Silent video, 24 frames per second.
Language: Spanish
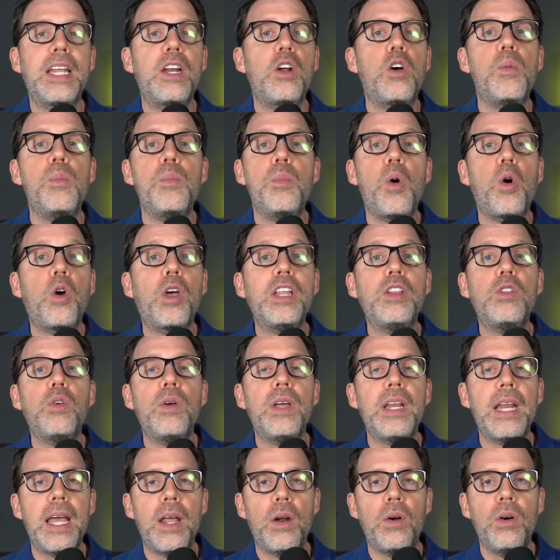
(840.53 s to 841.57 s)
con poquito
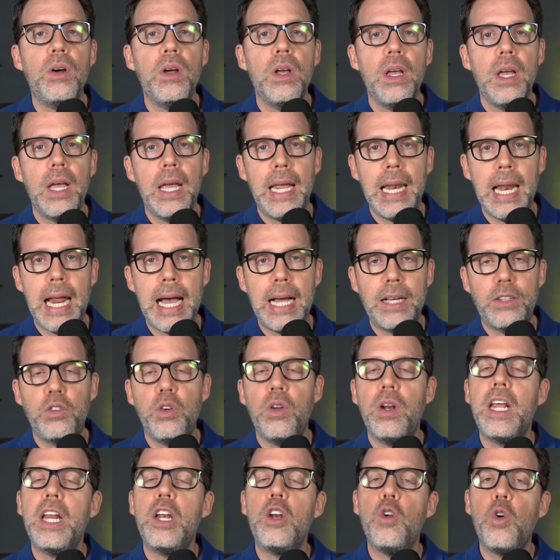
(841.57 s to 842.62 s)
dinero en las
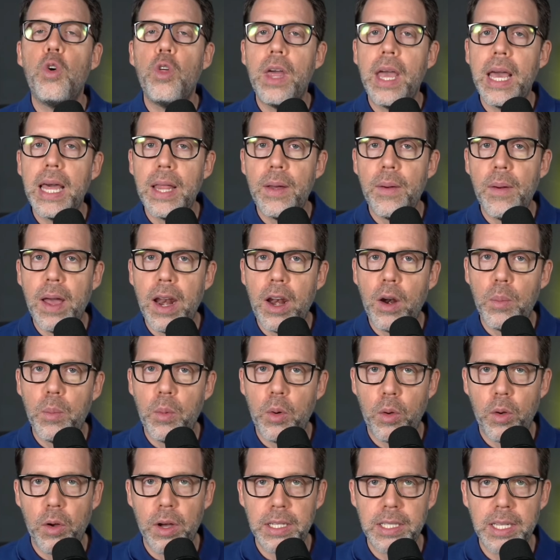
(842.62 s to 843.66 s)
acciones. No dejes de verlo
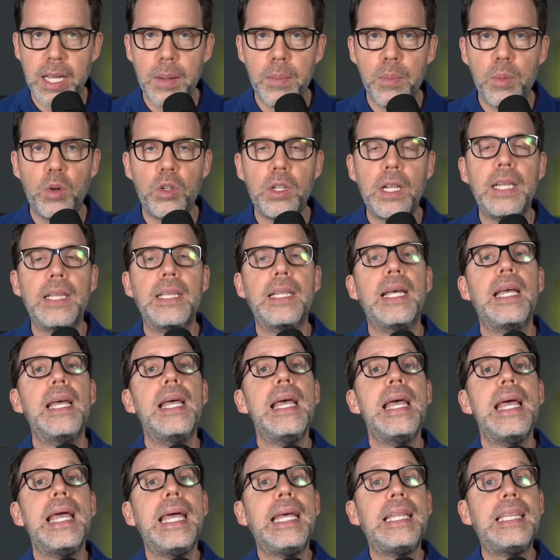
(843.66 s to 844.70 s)
porque va a ser importante.
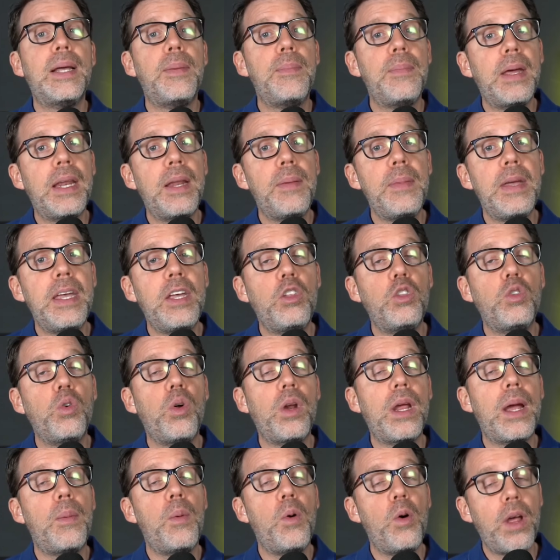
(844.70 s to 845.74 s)
Y también en mis
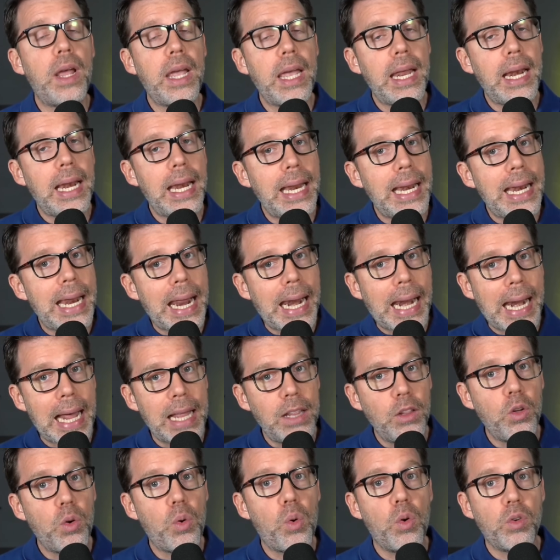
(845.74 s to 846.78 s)
historias voy a irle
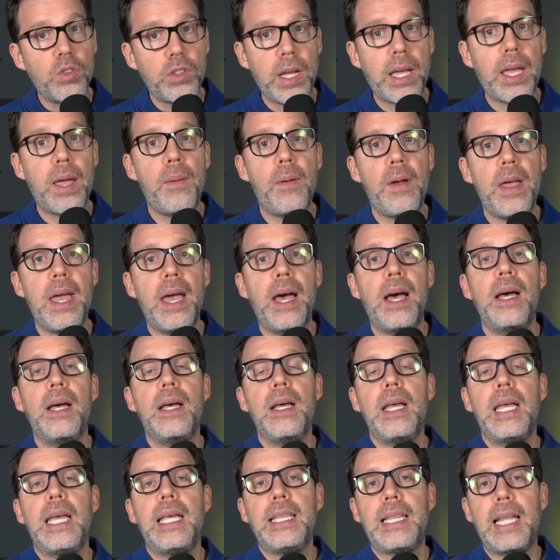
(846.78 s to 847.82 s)
narrando cosas que vea
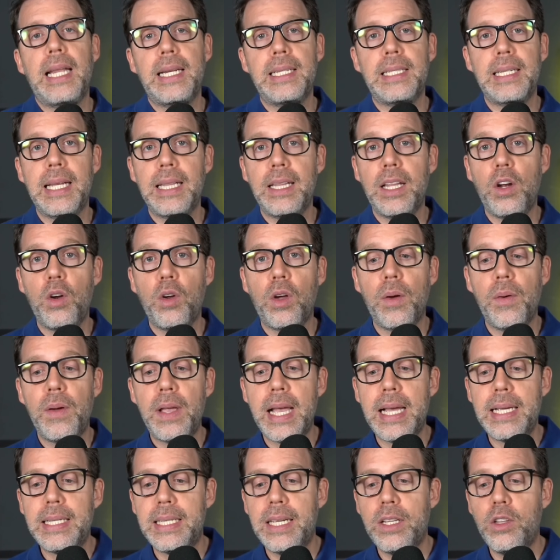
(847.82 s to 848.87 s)
interesantes lo que vaya
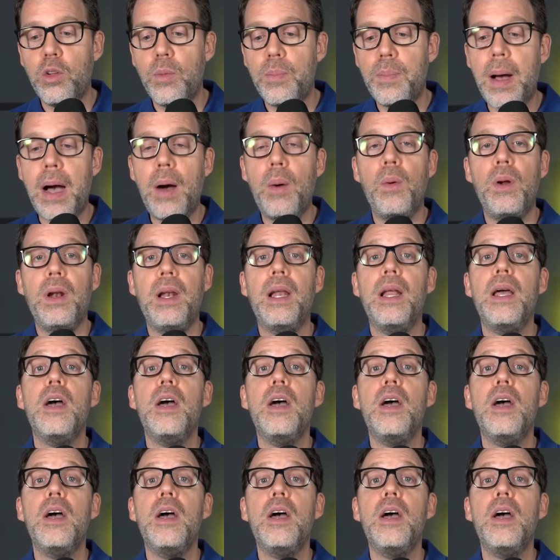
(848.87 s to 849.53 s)
diciendo Powell.